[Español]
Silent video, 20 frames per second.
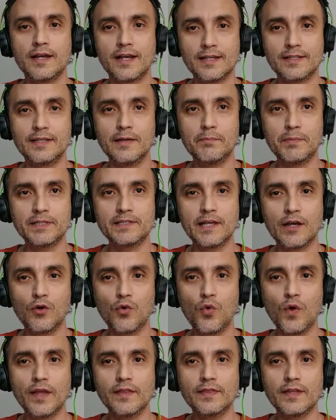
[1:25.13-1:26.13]
que siempre se
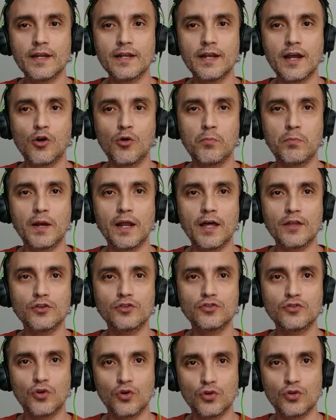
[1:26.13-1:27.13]
encuentran
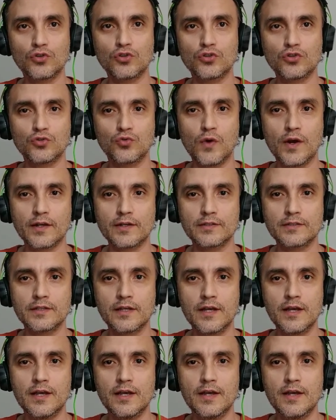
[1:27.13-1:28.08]
acoplados con otros quarks.